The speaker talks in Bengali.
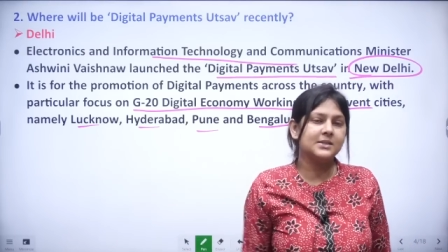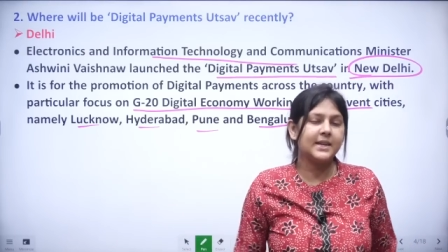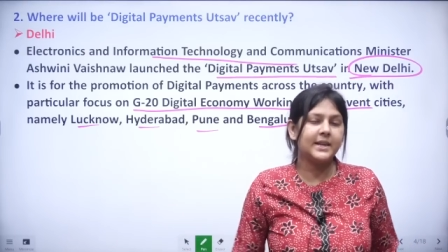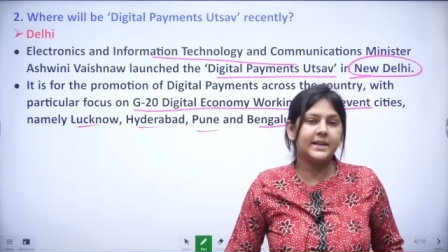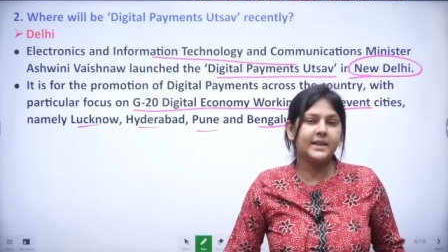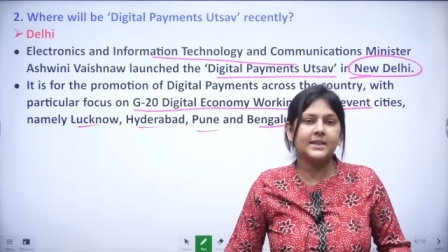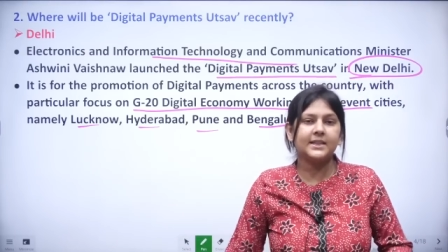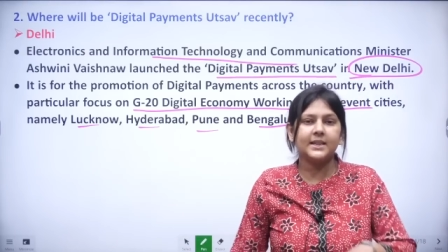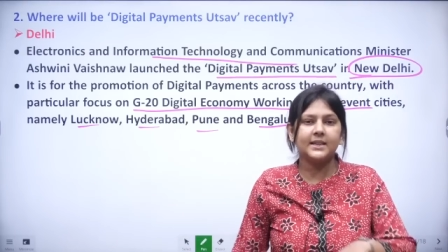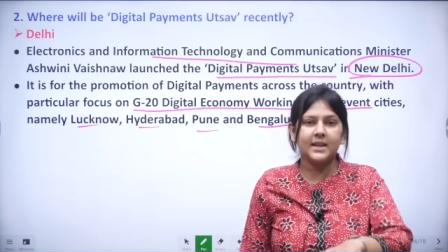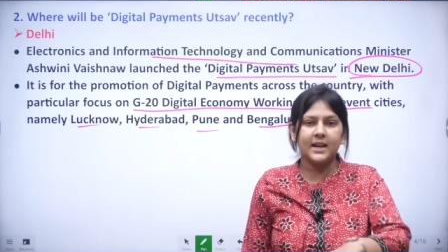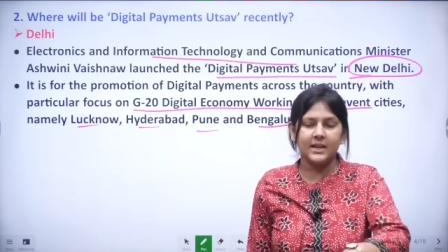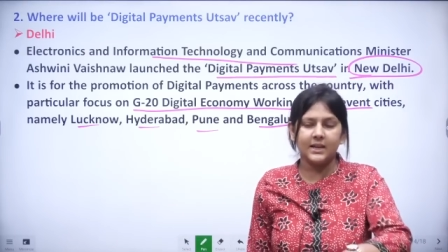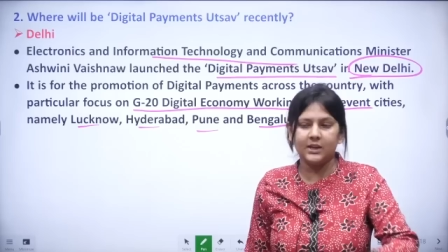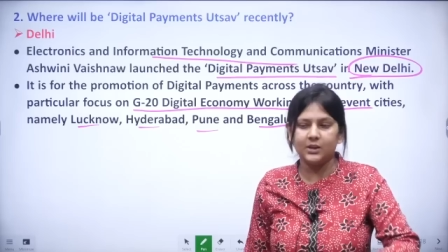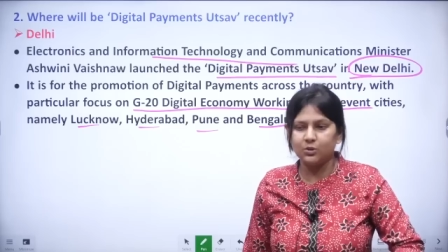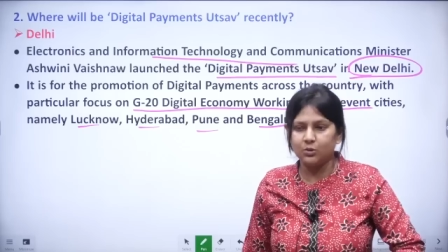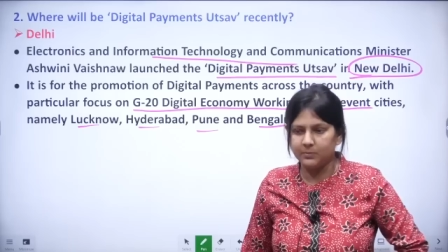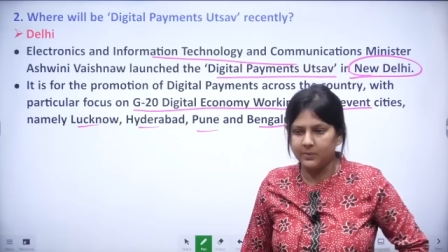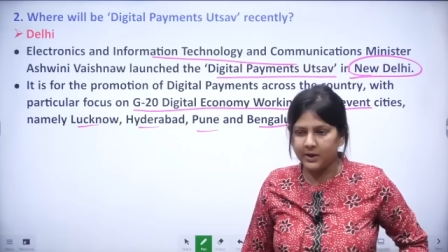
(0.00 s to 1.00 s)
সিটিতে
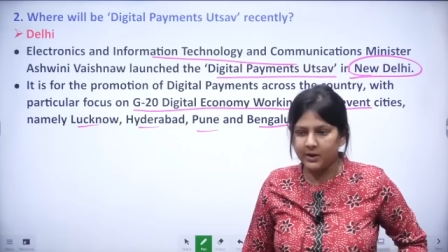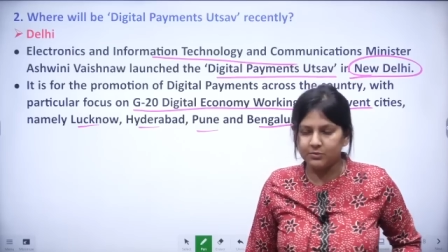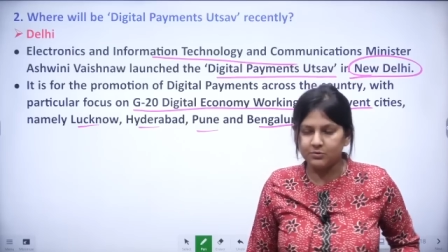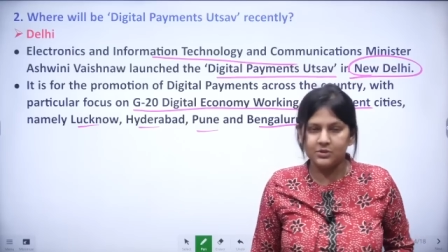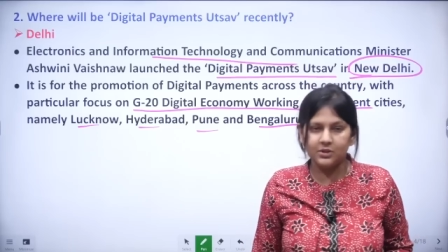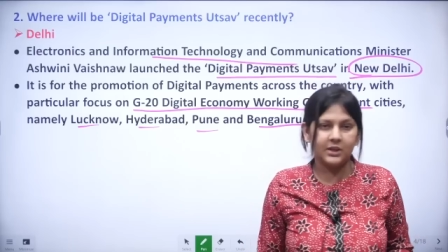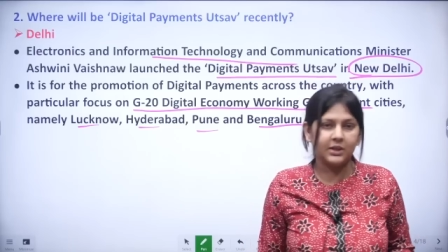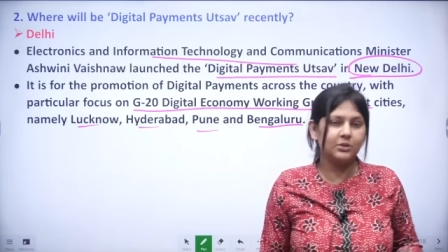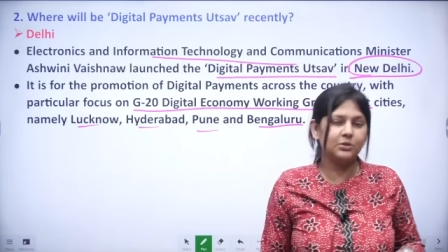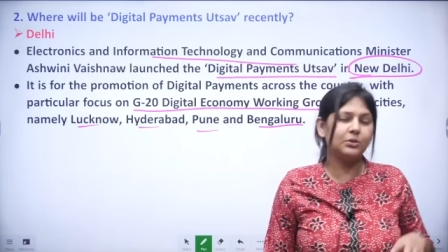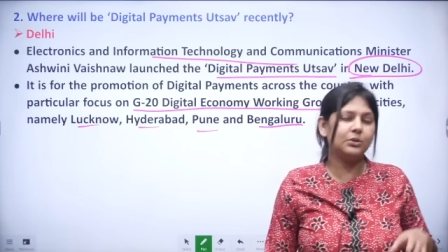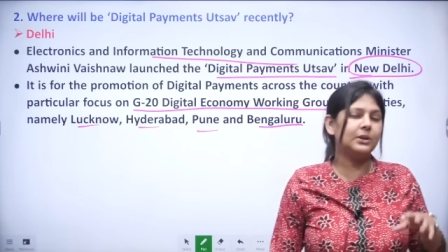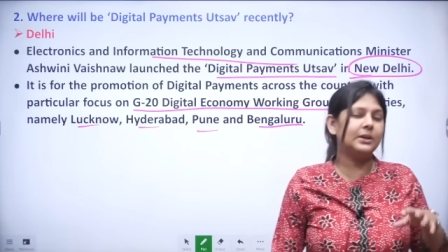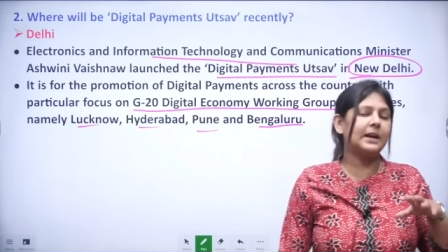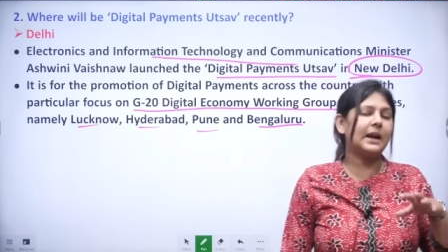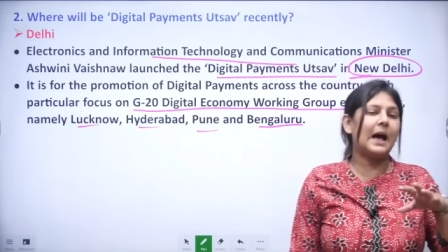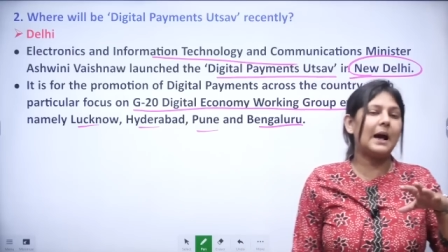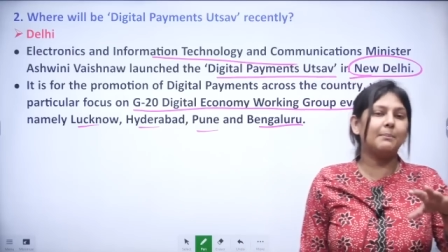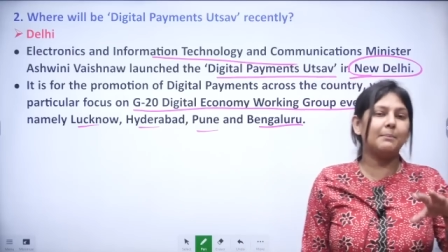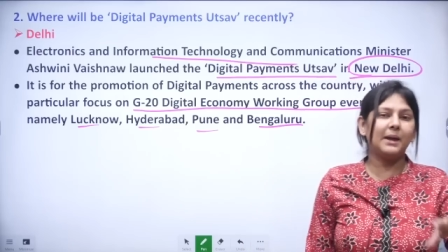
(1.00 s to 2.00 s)
দাঁড়িয়ে তোমরা করছো কিন্তু
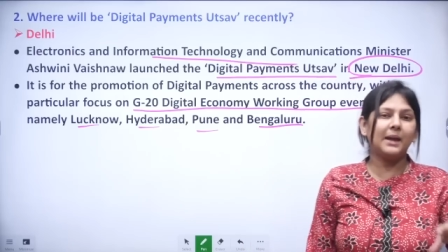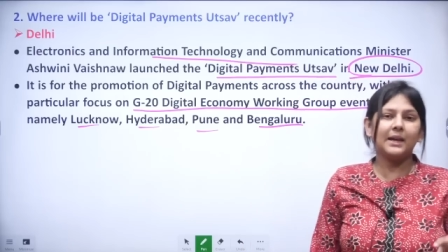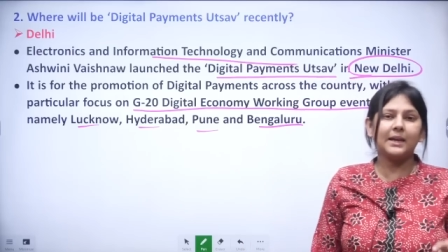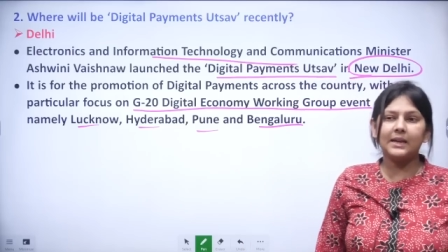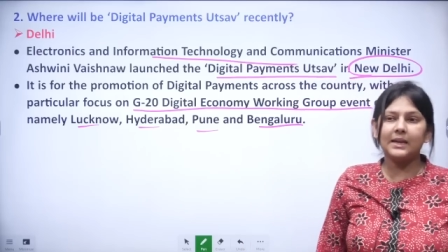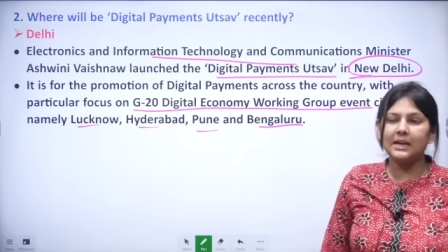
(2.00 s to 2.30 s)
গ্রামে